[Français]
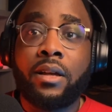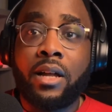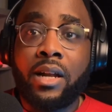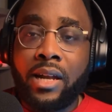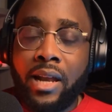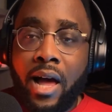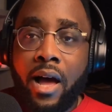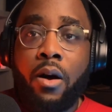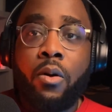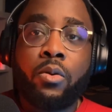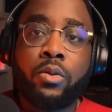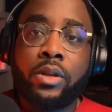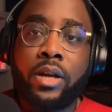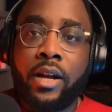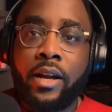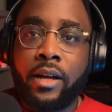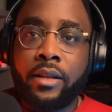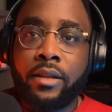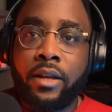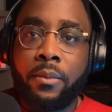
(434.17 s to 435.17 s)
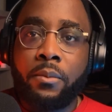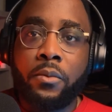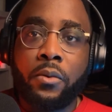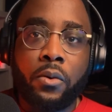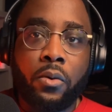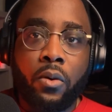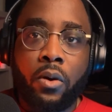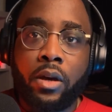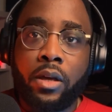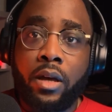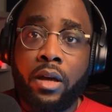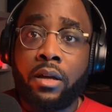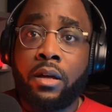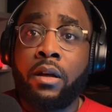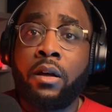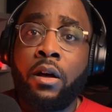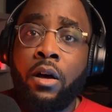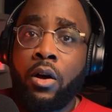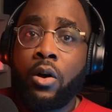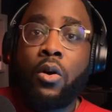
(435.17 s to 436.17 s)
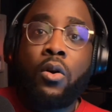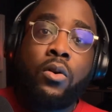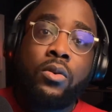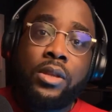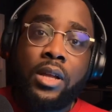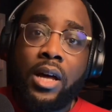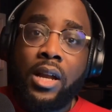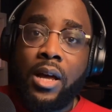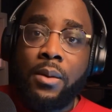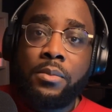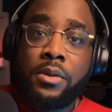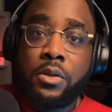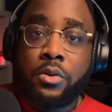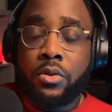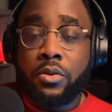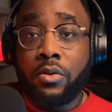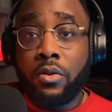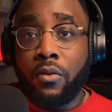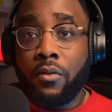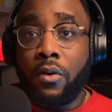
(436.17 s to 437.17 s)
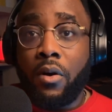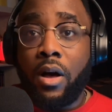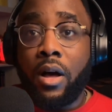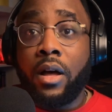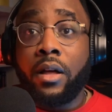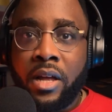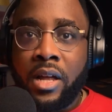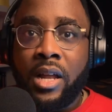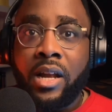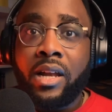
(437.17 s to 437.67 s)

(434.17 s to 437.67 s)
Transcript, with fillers: là, on a la dame de Lorient qu'on a l'habitude de voir.